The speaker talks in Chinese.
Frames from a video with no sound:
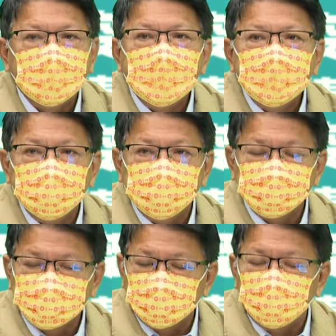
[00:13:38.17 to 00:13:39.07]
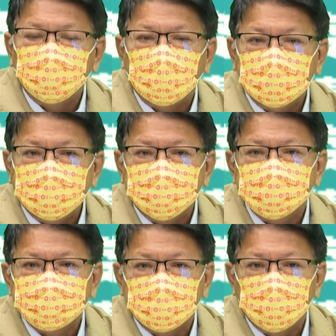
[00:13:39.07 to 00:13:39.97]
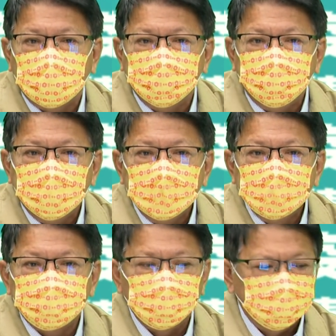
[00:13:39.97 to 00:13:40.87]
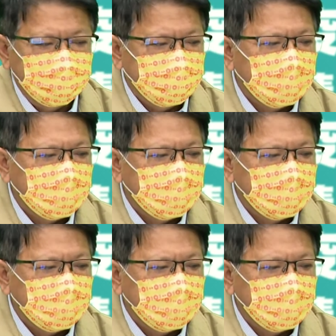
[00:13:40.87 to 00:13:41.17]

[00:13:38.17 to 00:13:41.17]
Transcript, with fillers: 也有做防疫的相关准备。